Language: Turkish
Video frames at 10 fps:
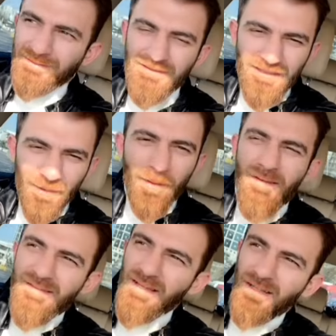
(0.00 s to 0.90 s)

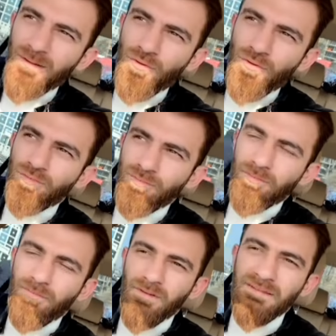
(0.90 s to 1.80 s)
Yapamazlar demiyorum.
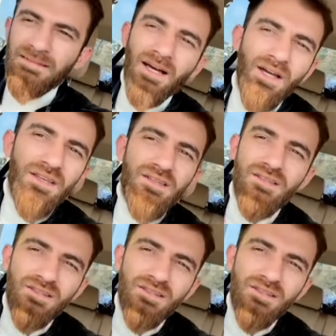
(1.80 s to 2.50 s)
Daha iyisini